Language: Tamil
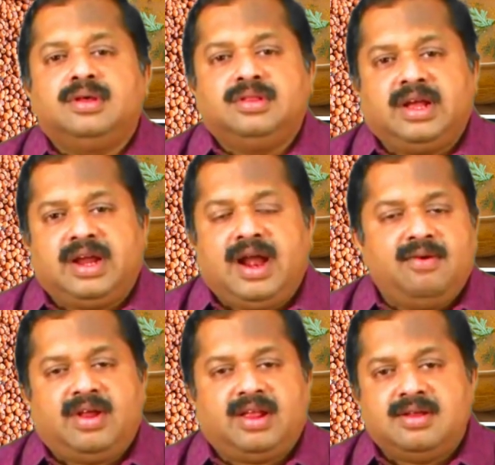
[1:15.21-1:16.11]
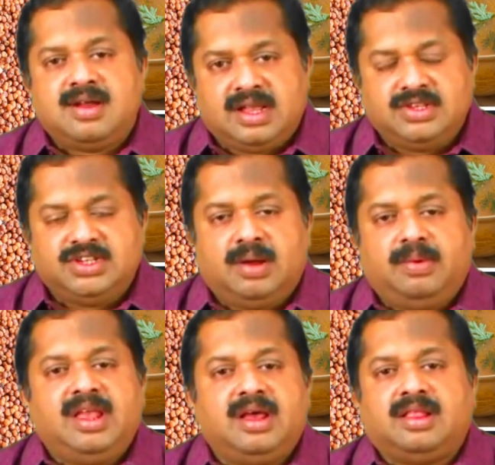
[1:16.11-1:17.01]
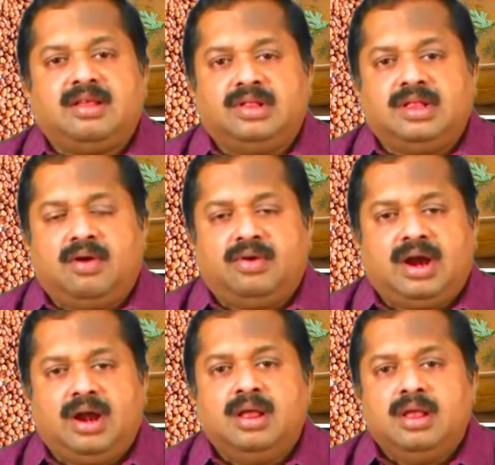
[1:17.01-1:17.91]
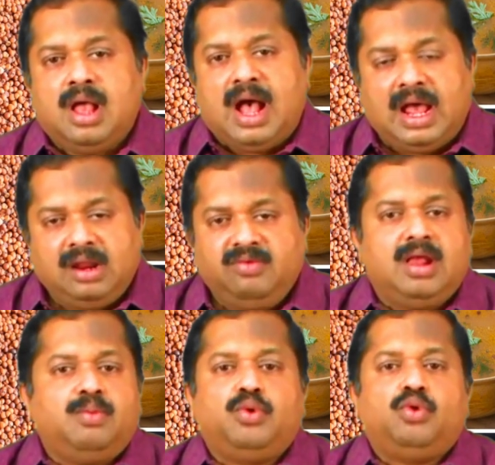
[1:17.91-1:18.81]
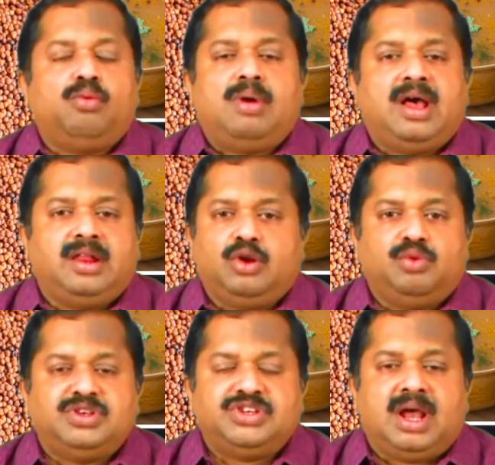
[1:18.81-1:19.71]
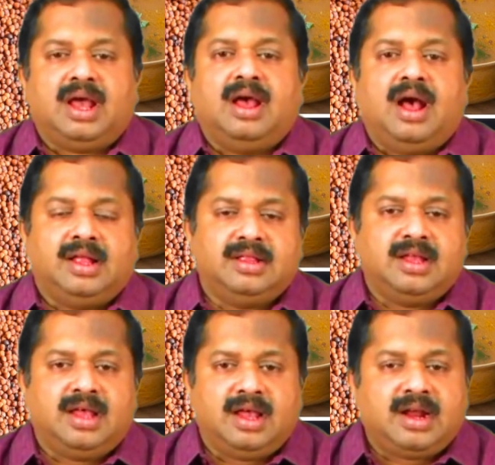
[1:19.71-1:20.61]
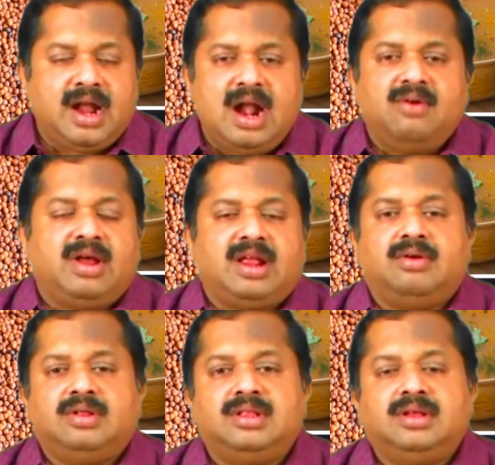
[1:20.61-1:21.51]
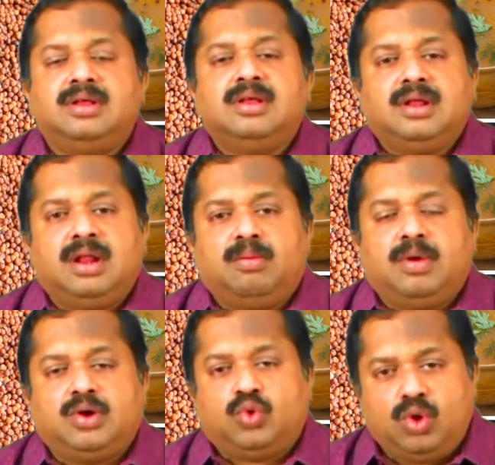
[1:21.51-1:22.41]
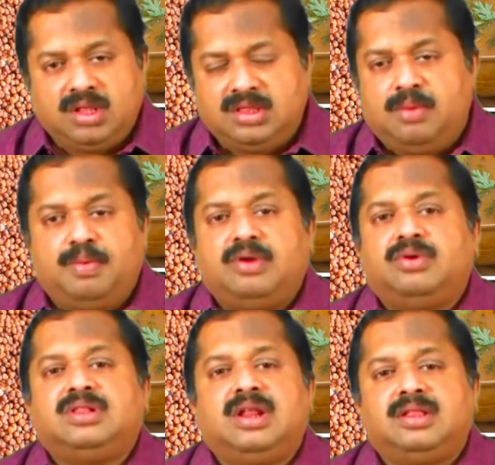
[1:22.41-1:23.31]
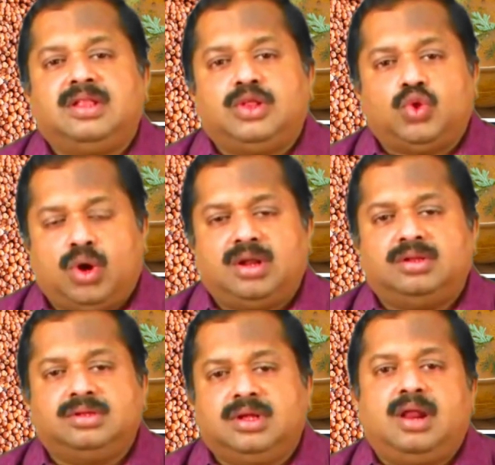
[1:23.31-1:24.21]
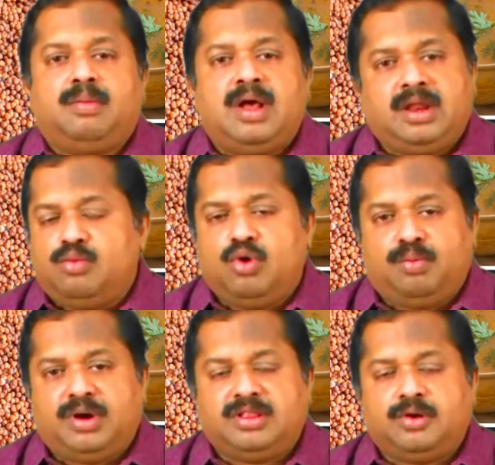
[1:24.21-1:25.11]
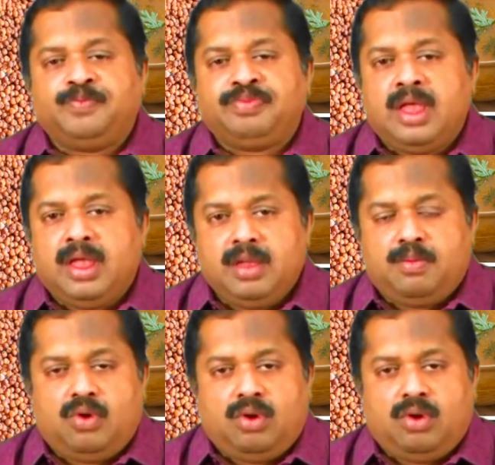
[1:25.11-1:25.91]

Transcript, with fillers: இந்த கேழ்வரகு கஞ்சி அப்படிங்கிறத வந்து அவர்கள் அறிவியல் பூர்வமாக நிரூபித்தாங்க அந்த கேழ்வரகை வந்து நம்ம குழந்தை பருவத்திலிருந்தே தொடர்ந்து நம்ம அறிமுகப்படுத்தணும் இப்போ